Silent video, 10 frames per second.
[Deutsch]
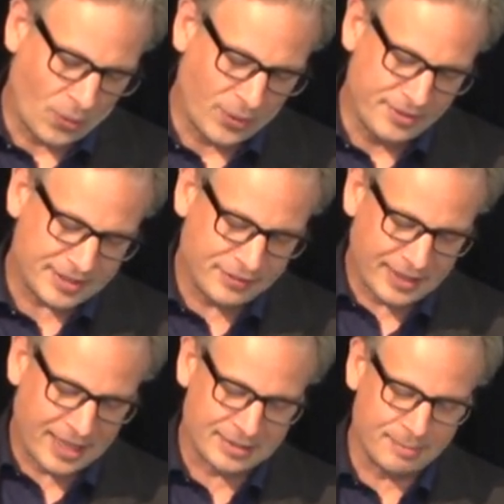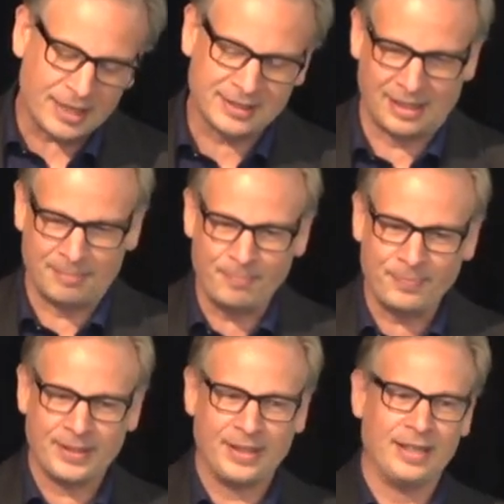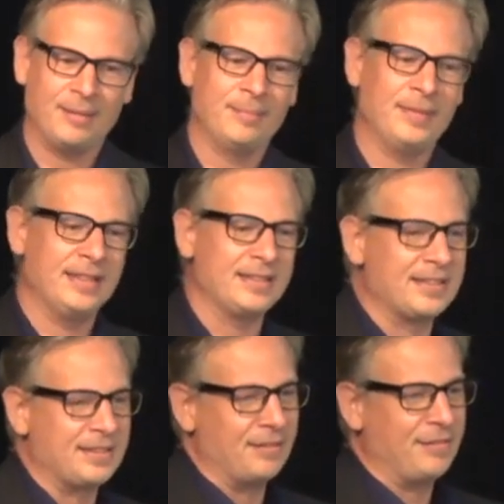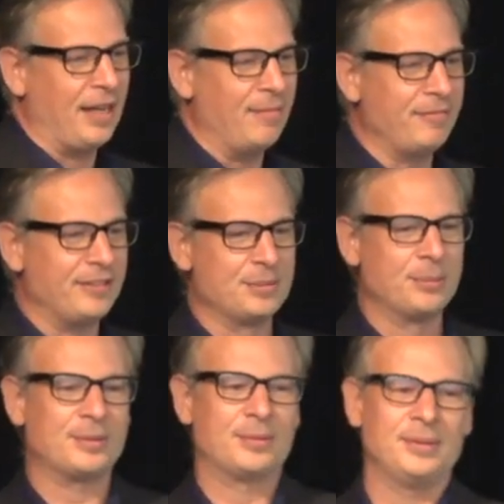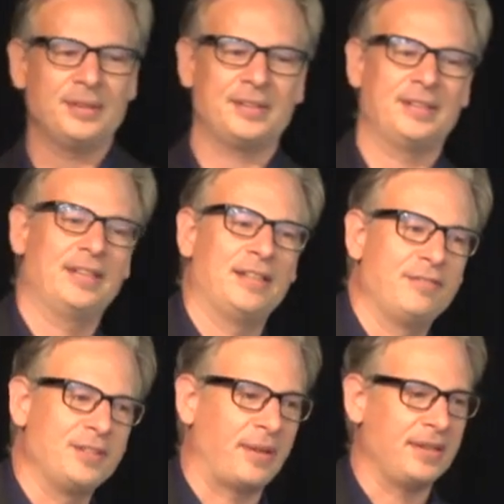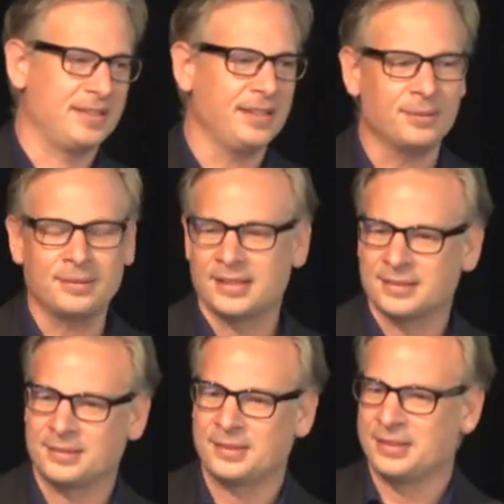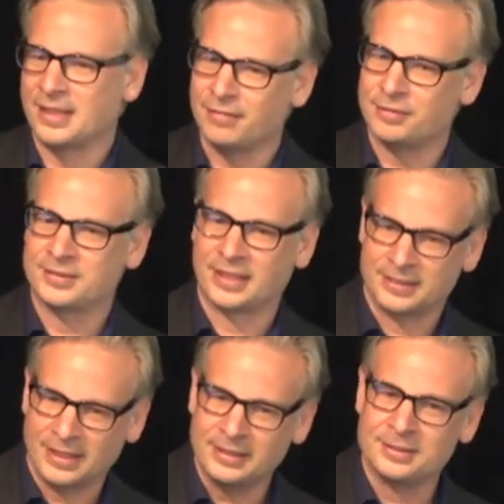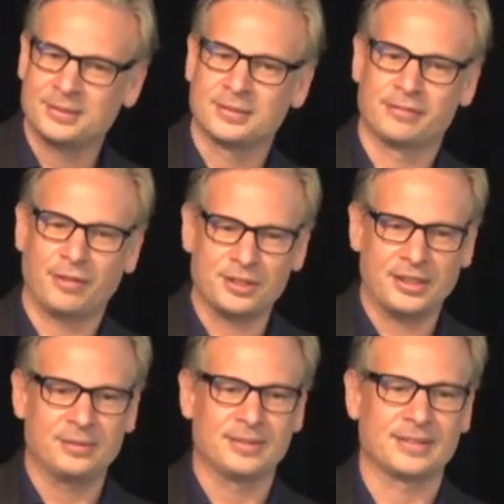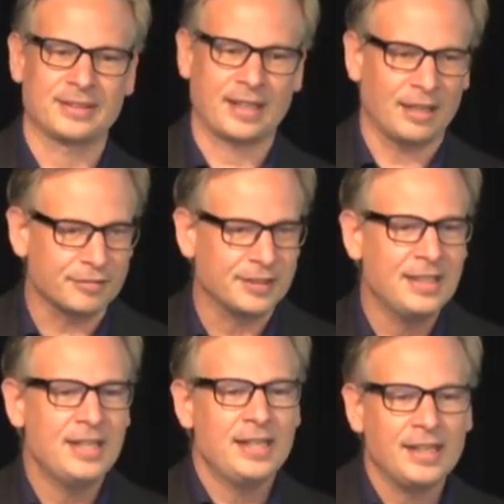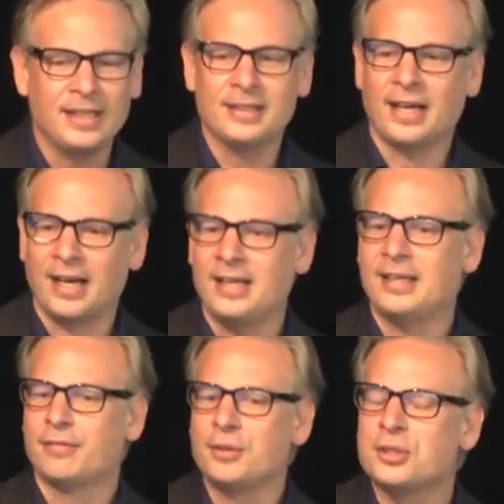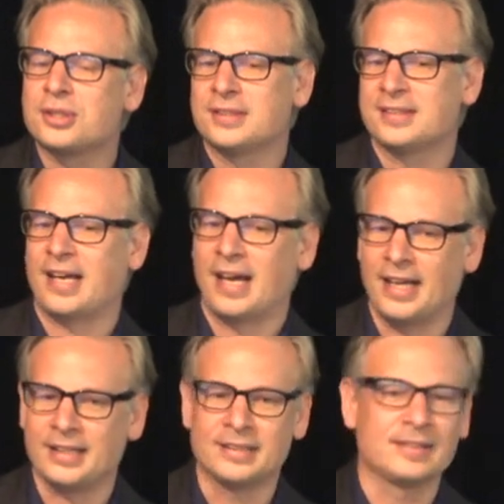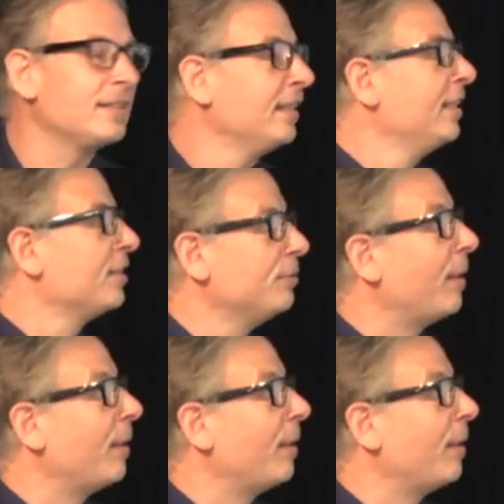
Und was wir gerade gemacht haben, ist, ähm, wir haben versucht, durch äh, Visualisierung, also durch die Kraft unserer Gedanken, durch unsere Vorstellungskraft, irgendein erwünschtes Ereignis zu